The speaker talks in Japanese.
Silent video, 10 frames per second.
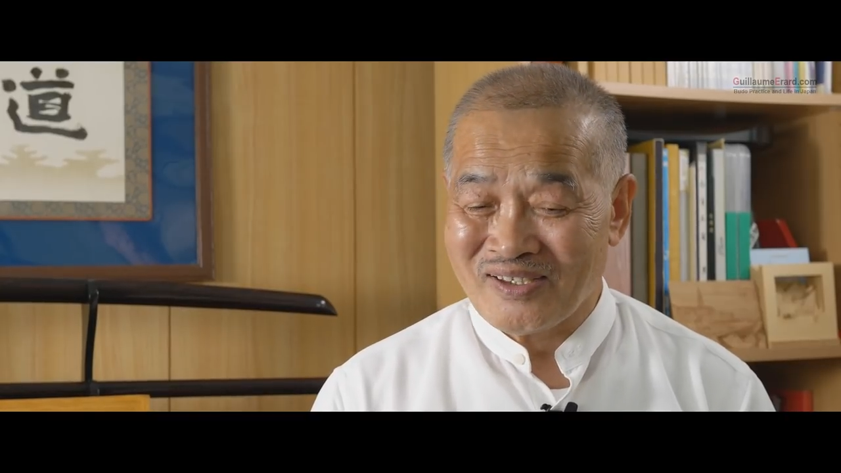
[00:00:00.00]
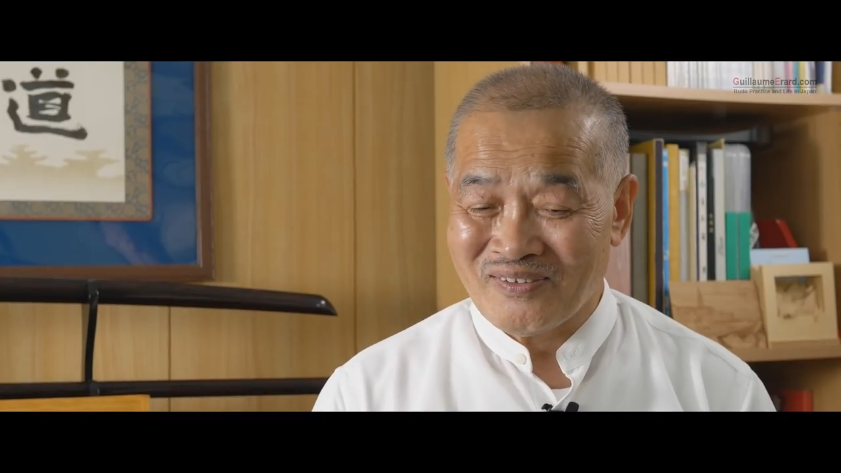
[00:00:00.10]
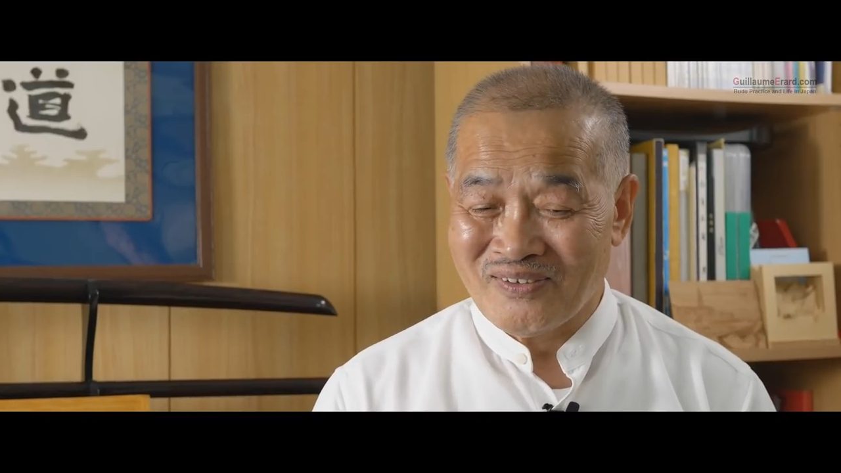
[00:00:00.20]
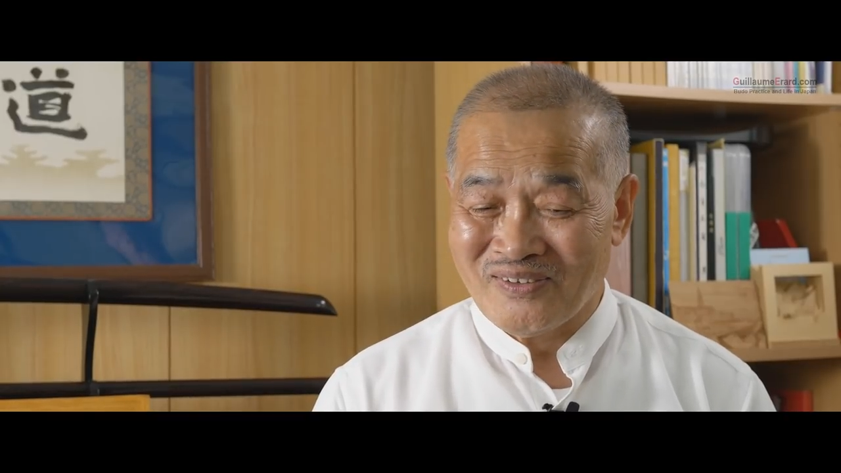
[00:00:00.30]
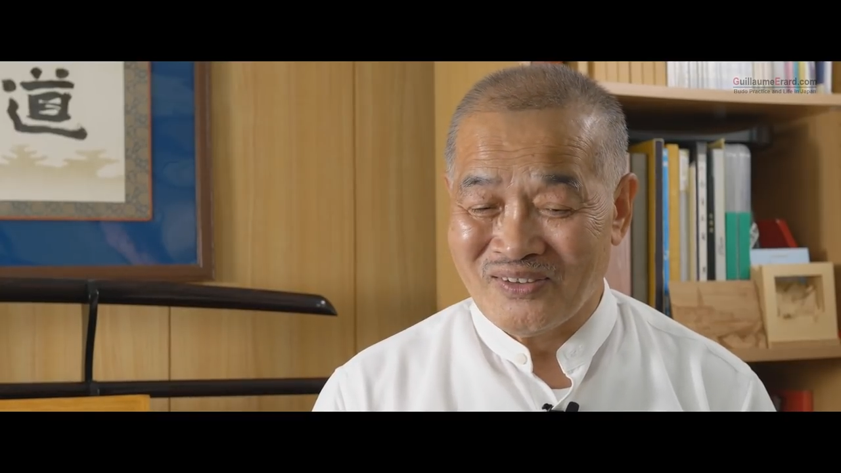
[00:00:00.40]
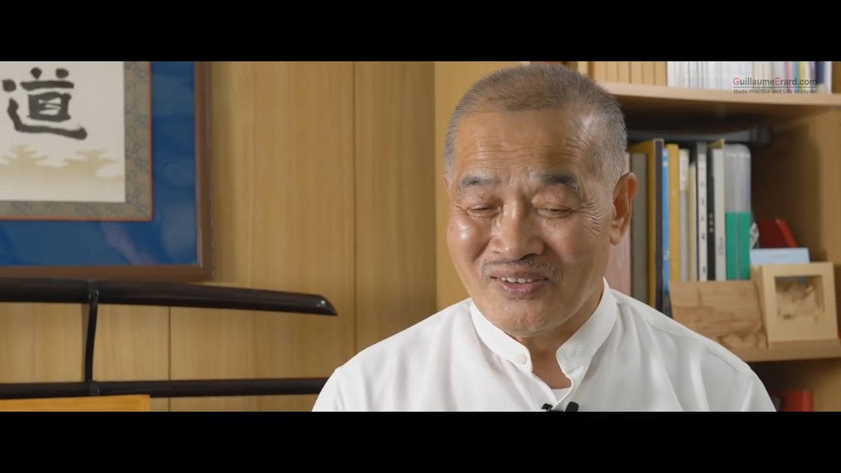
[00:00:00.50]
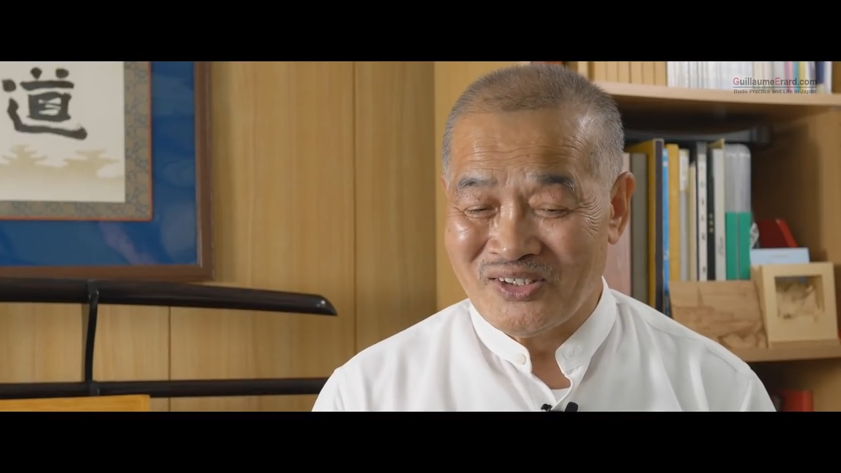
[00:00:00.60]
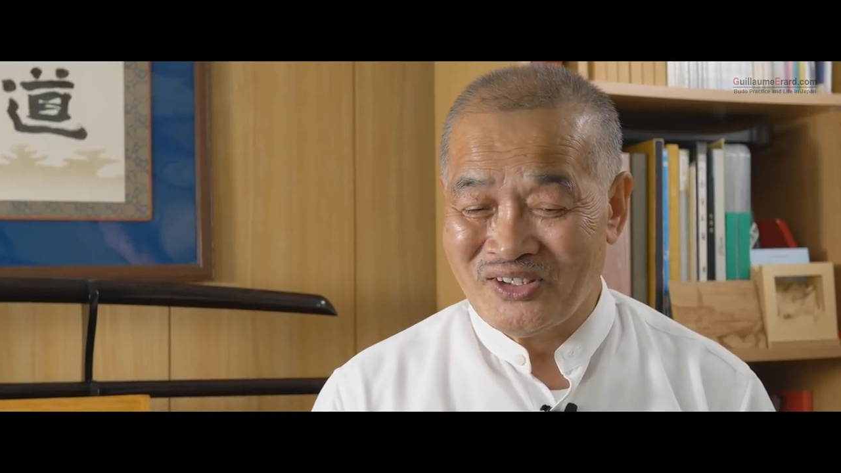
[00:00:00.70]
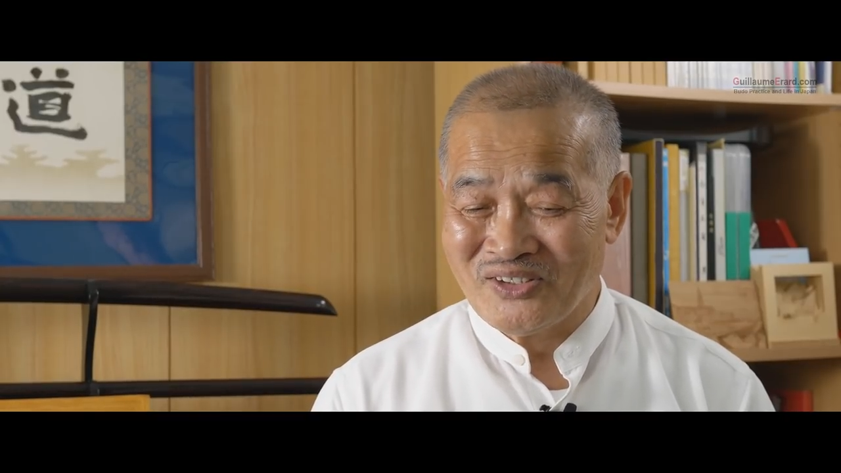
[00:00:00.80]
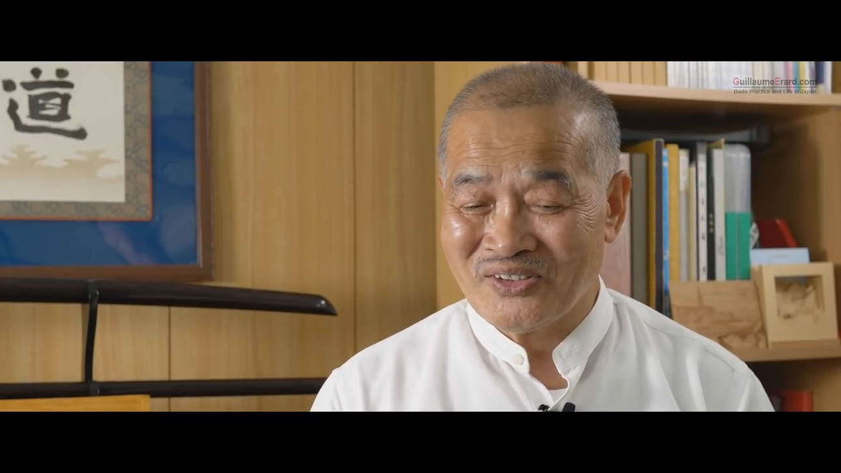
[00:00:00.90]
の
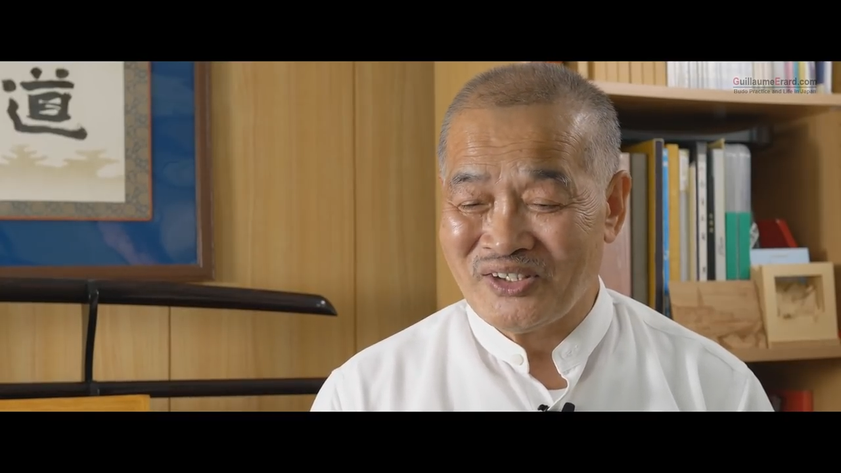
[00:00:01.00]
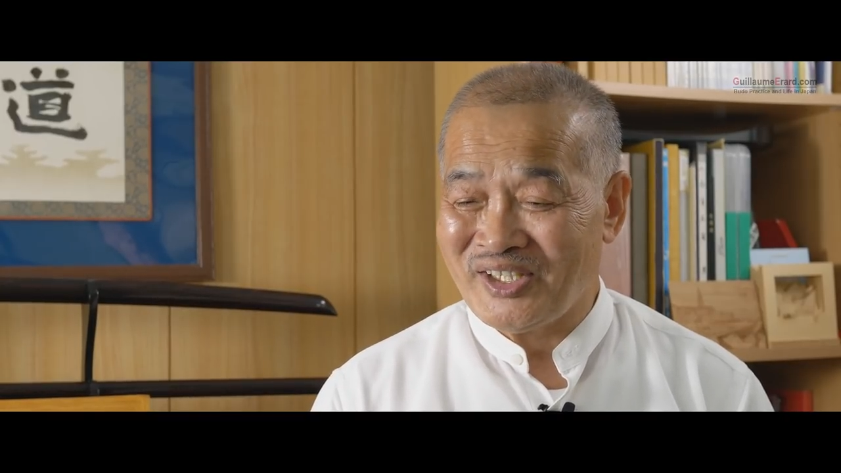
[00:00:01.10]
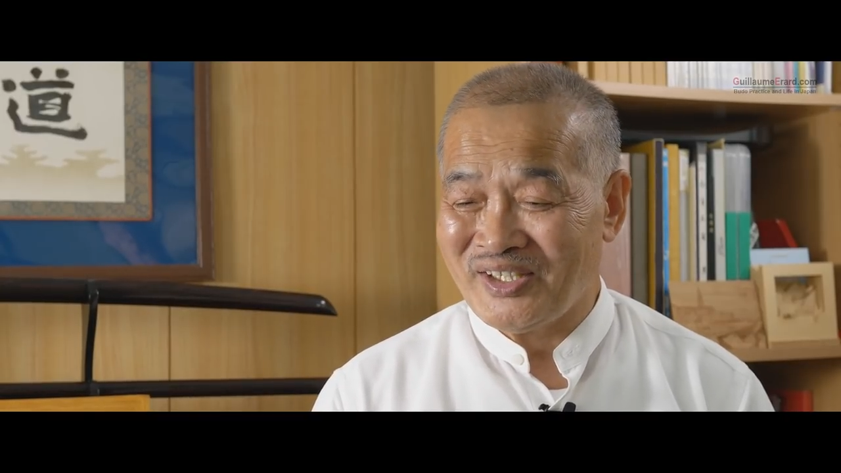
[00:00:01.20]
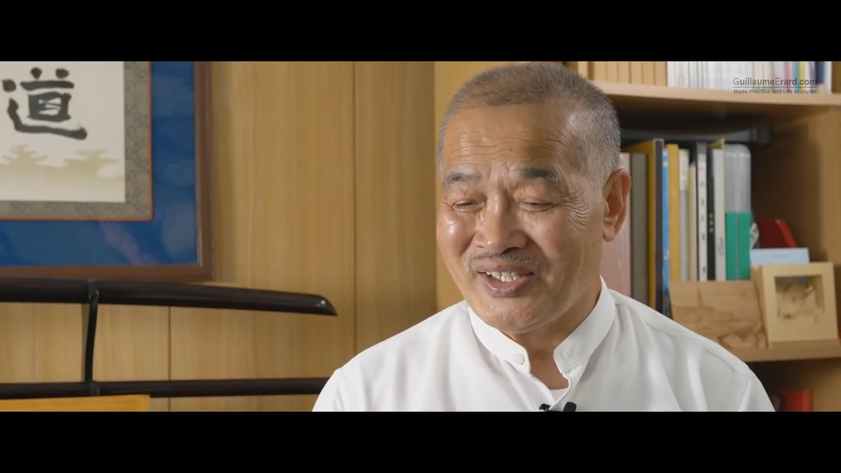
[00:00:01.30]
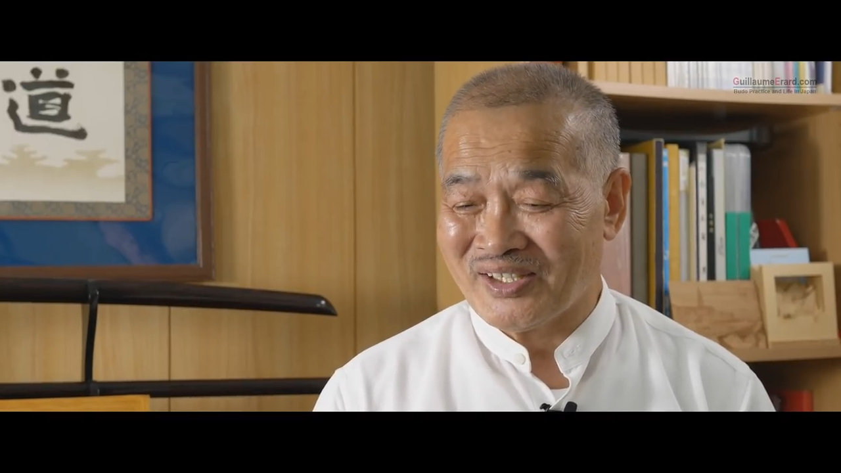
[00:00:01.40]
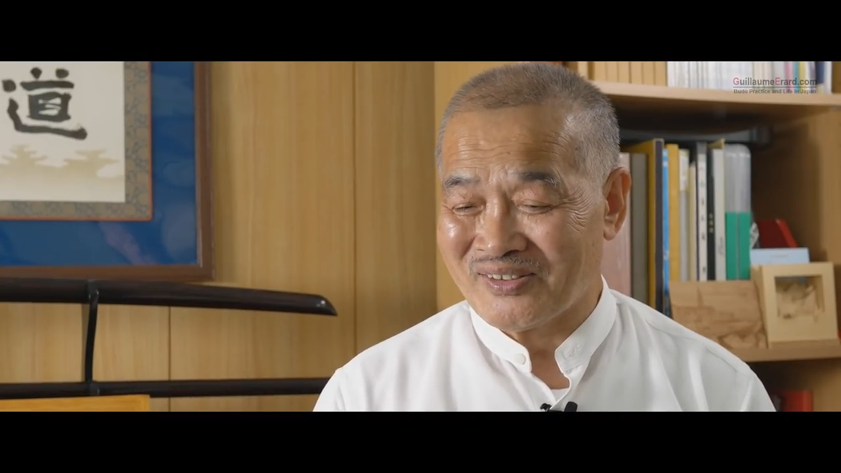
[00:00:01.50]
非常にあ